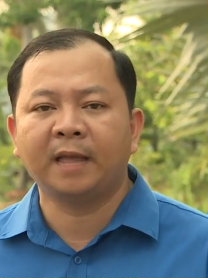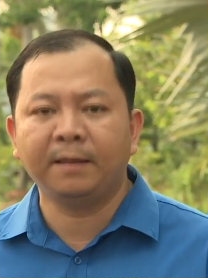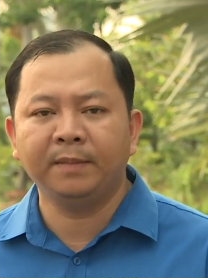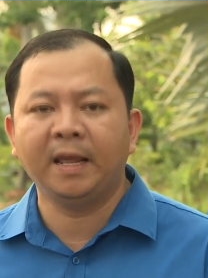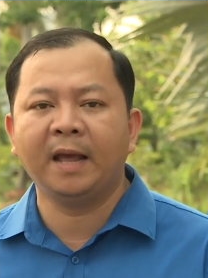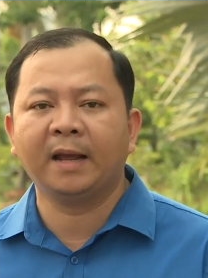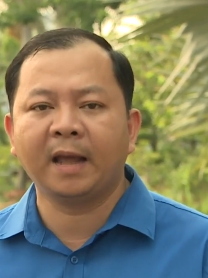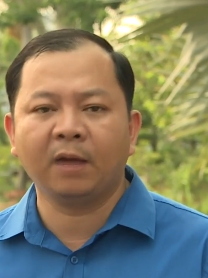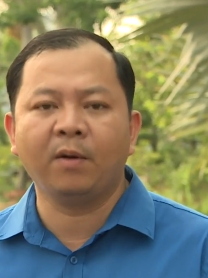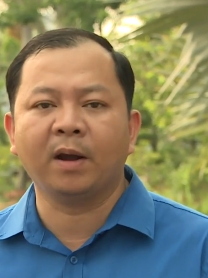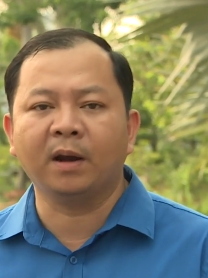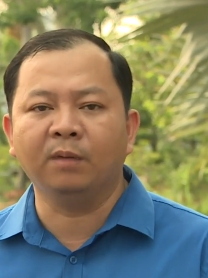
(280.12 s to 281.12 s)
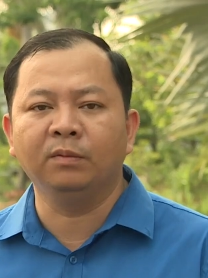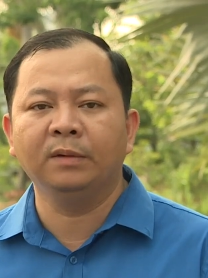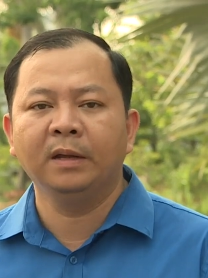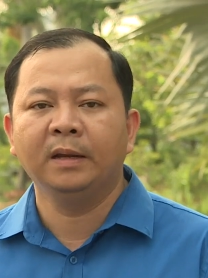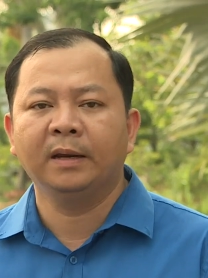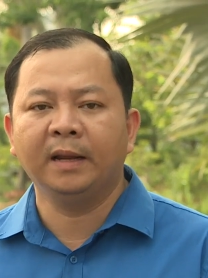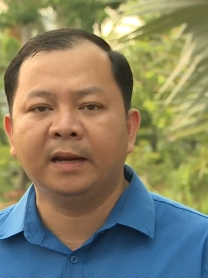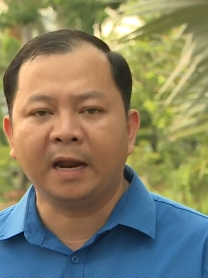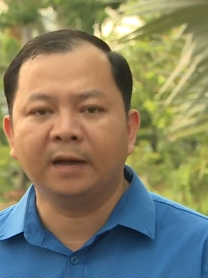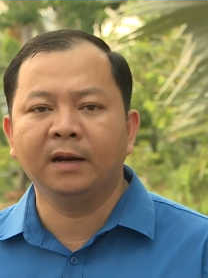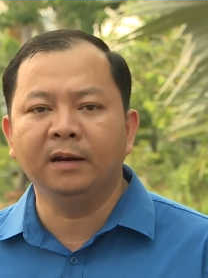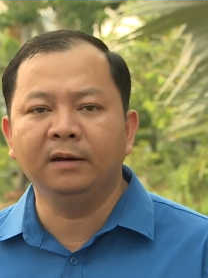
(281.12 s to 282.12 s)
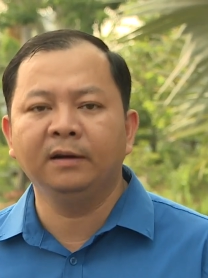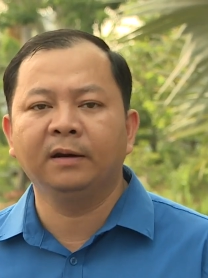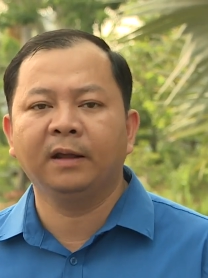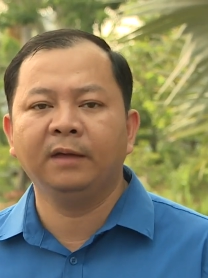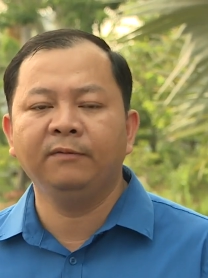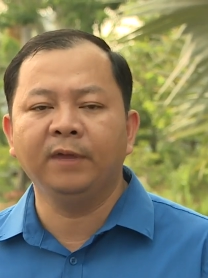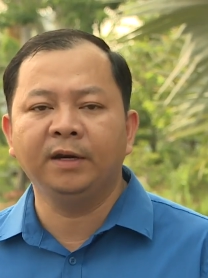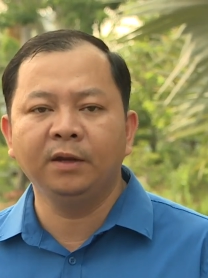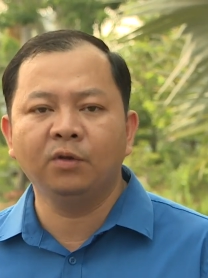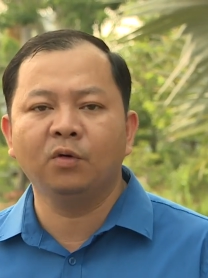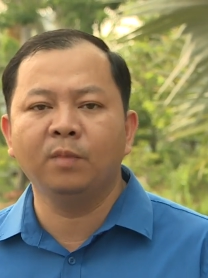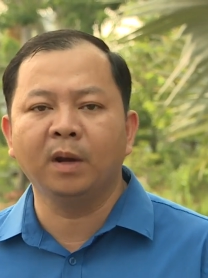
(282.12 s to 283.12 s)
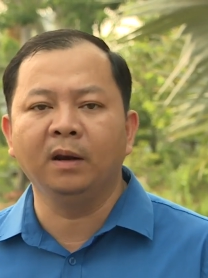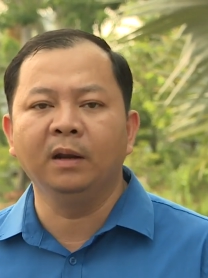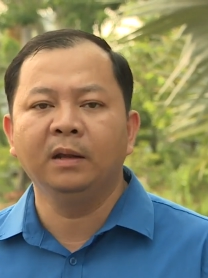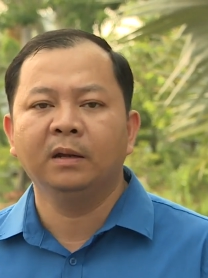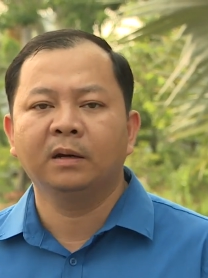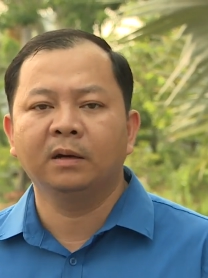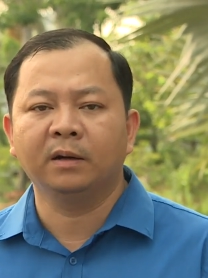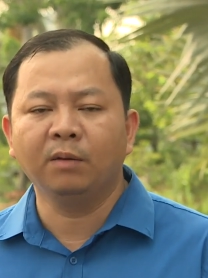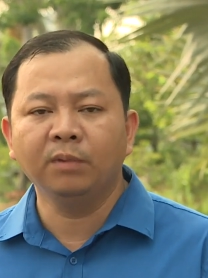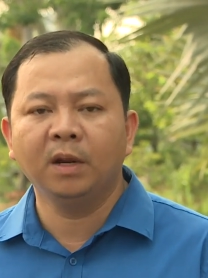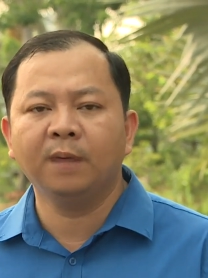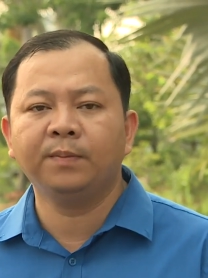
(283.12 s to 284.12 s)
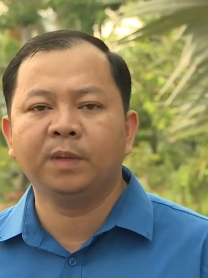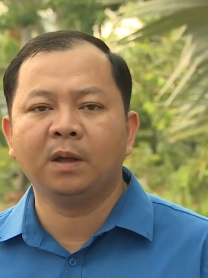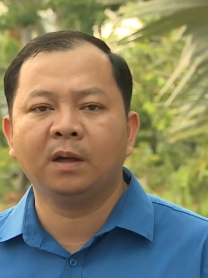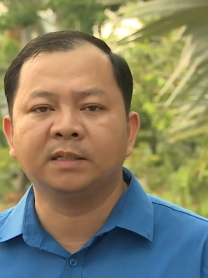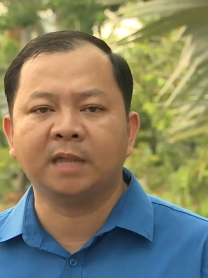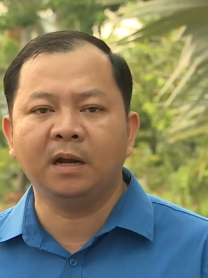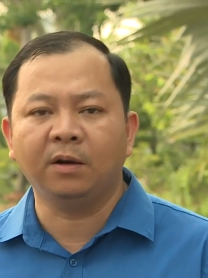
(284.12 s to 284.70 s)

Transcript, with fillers: tham gia các cái hoạt động để khẳng định cái vị trí của mình rồi đóng góp cho xã